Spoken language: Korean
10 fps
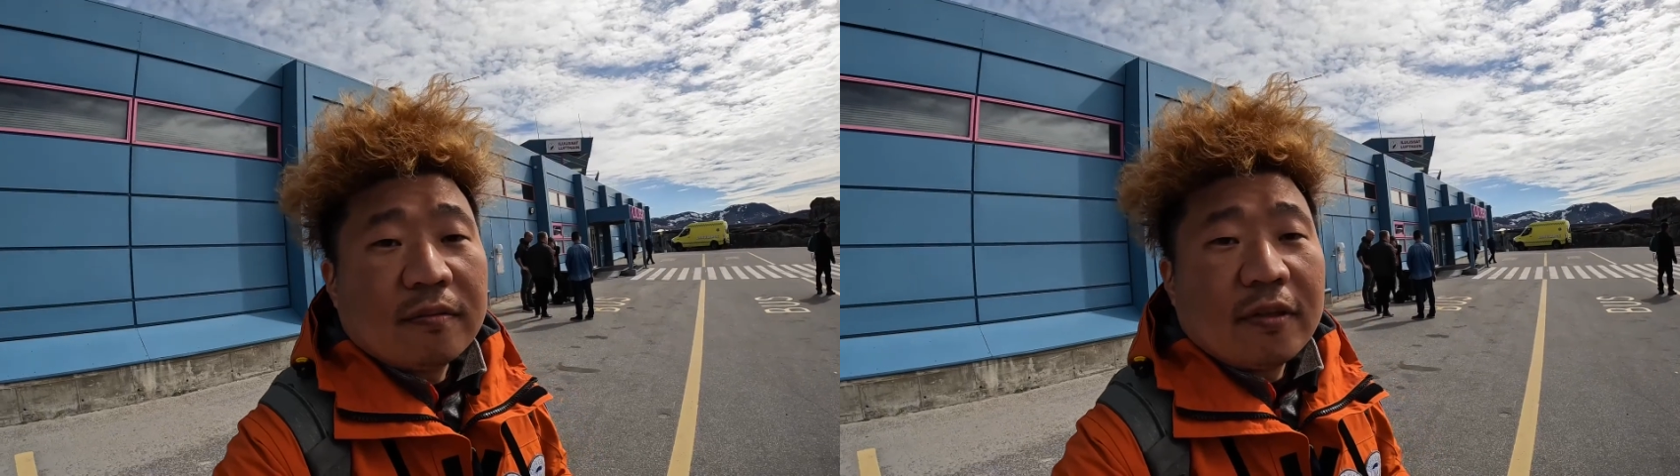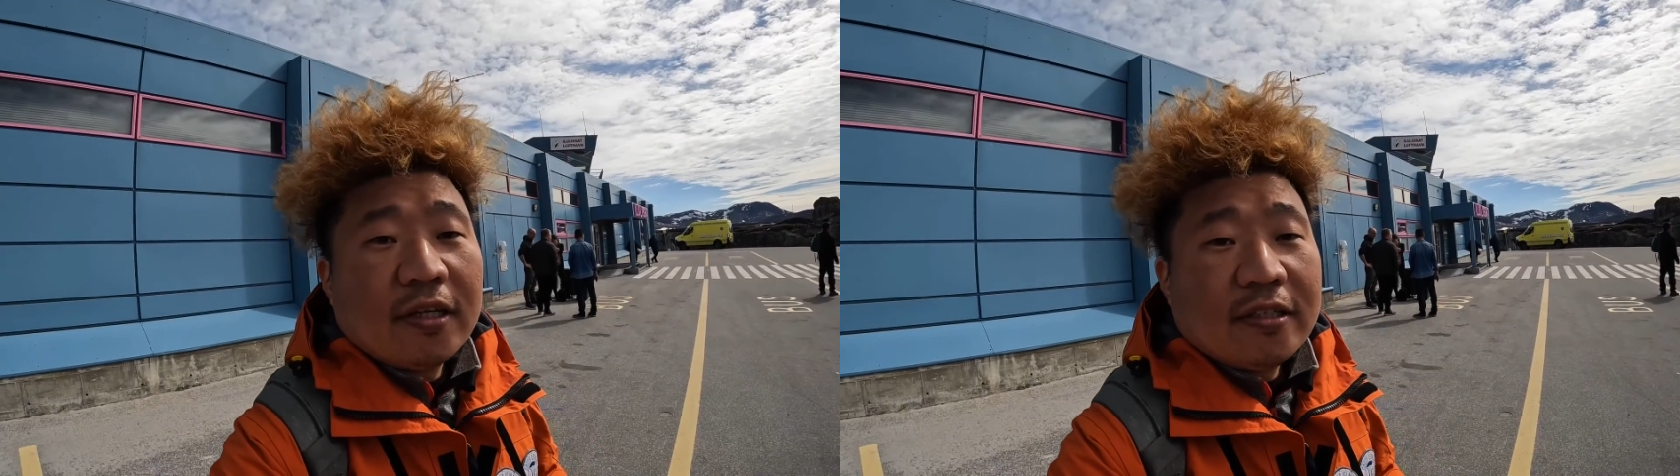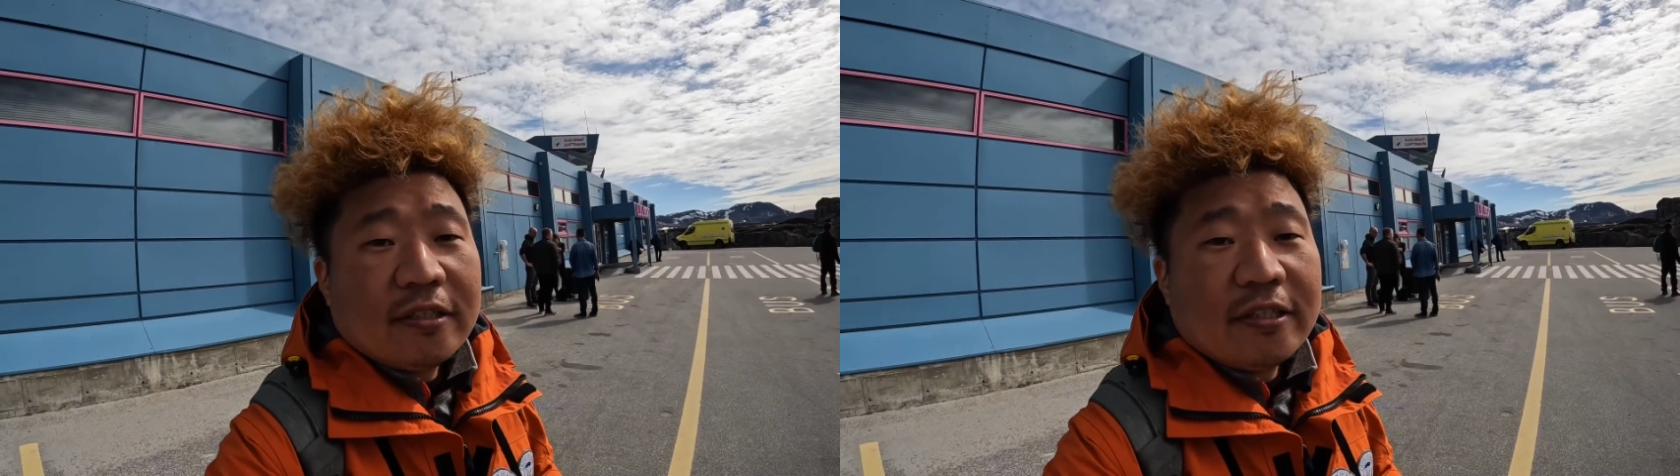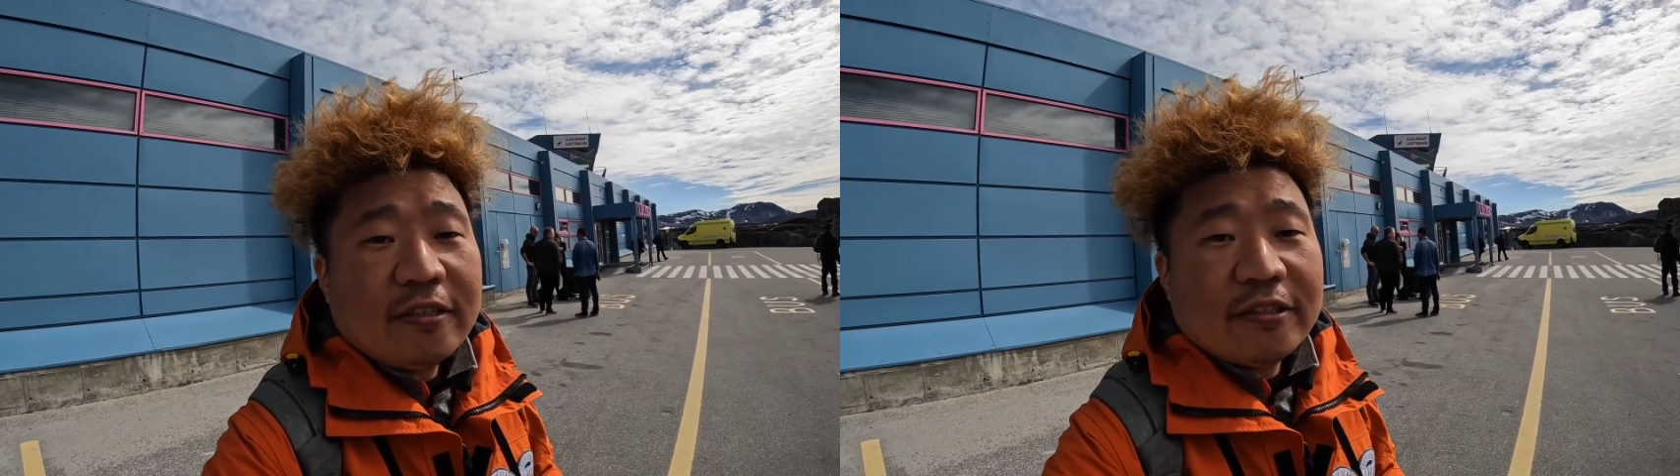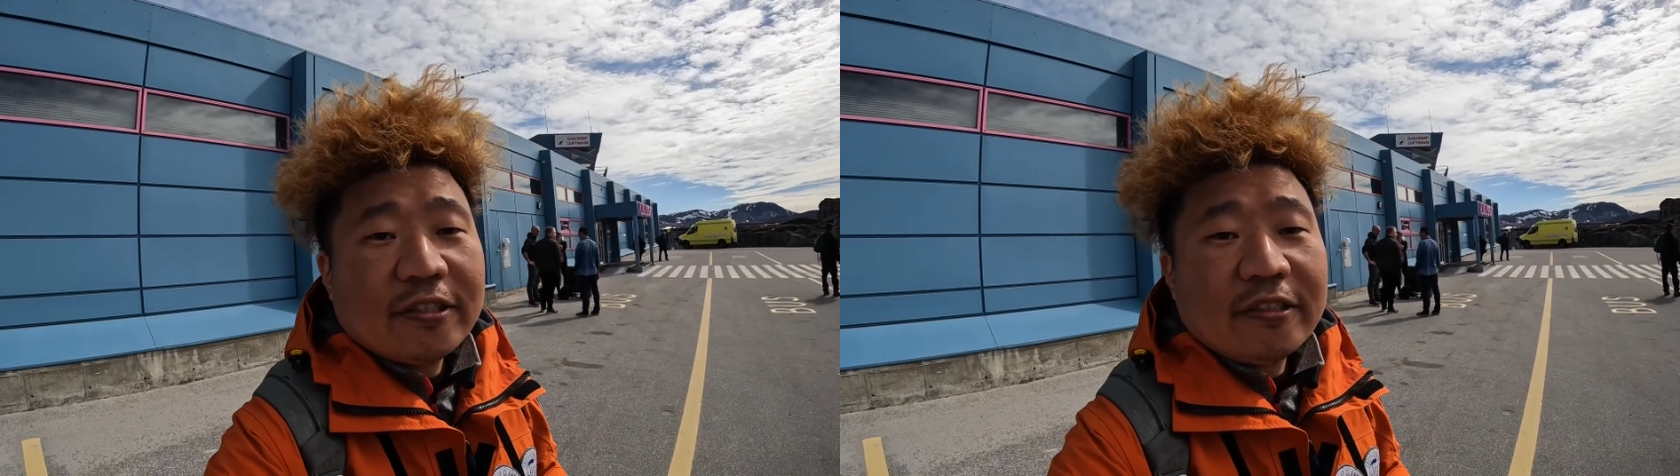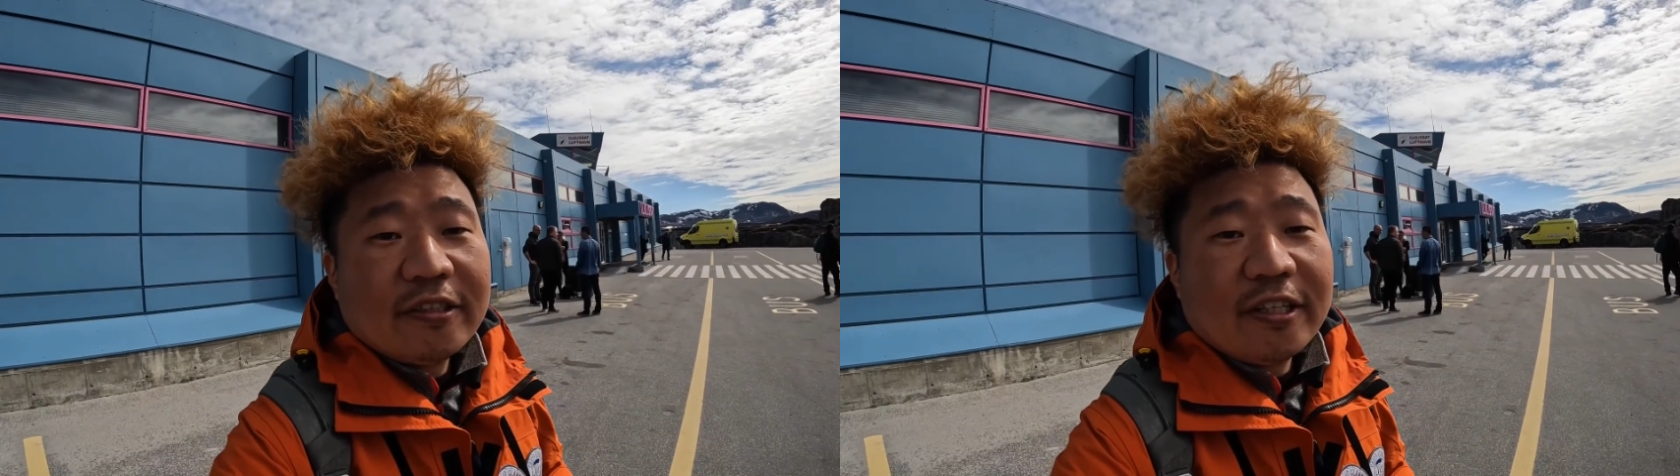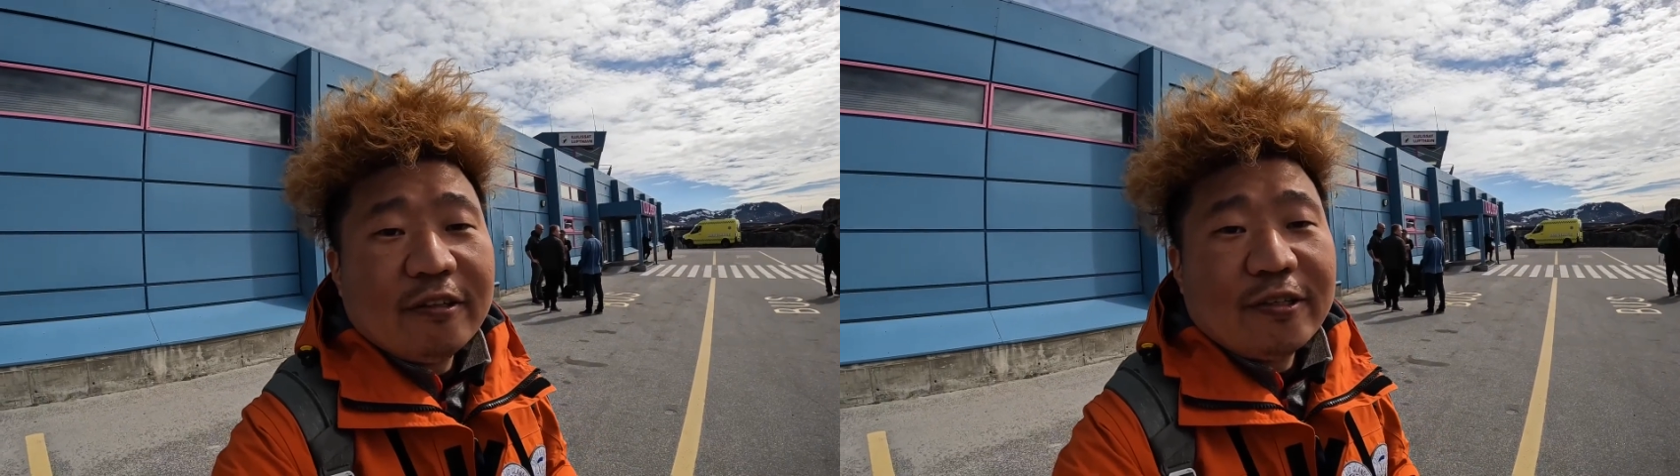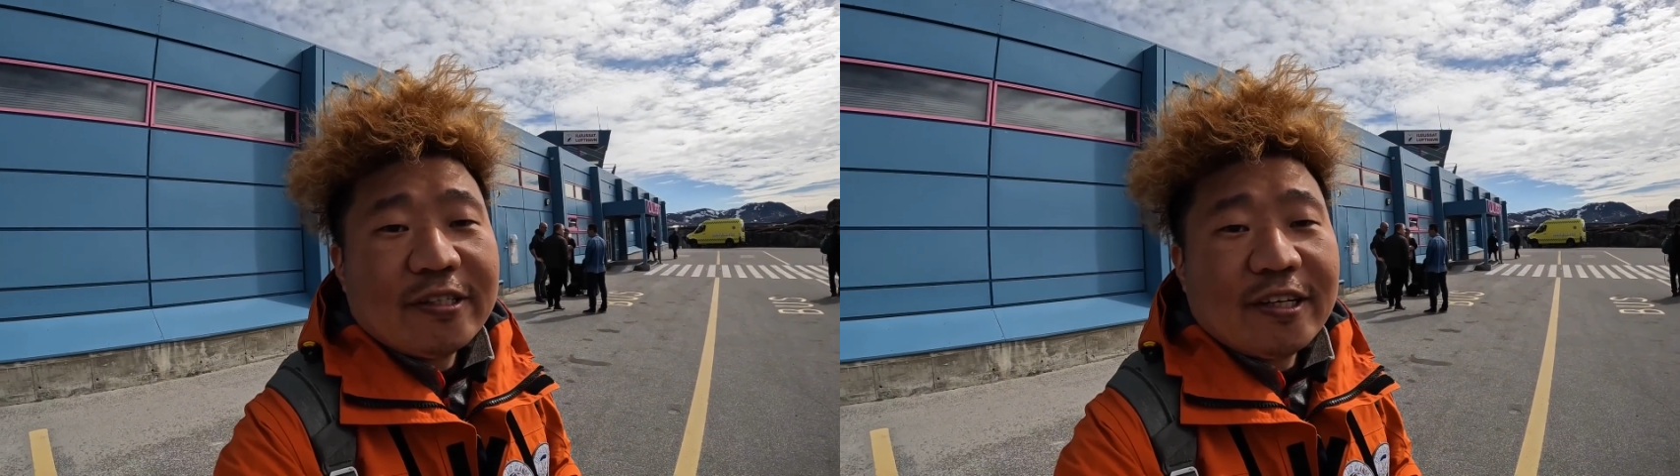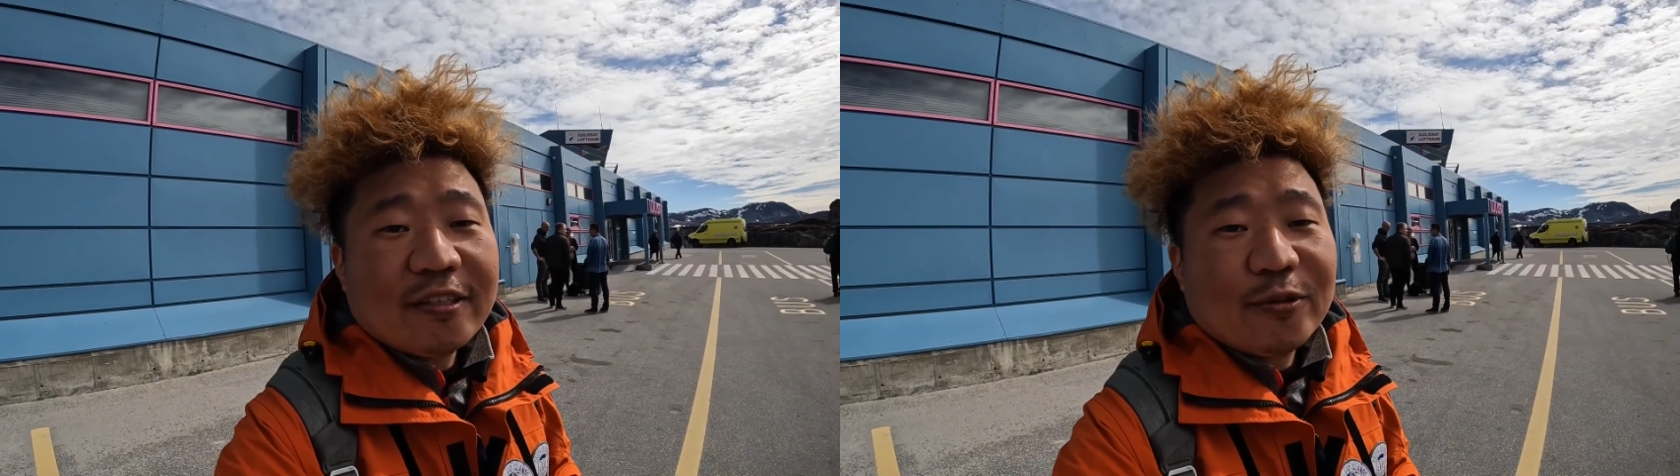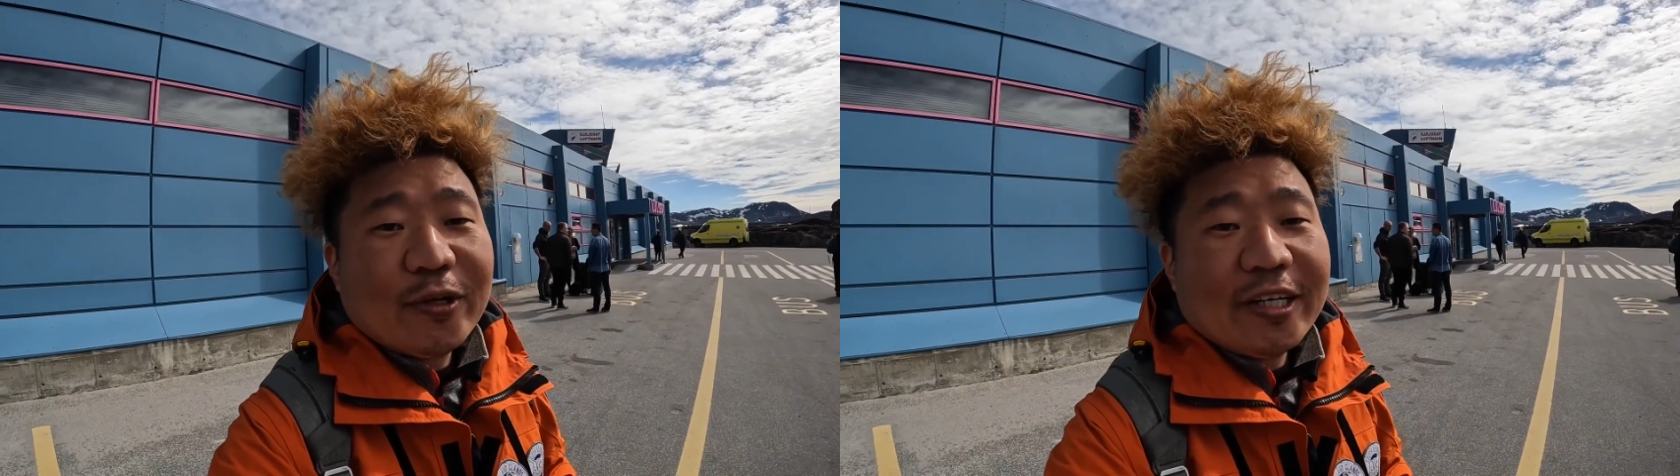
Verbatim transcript: 네 안녕하세요 저는 일루리삿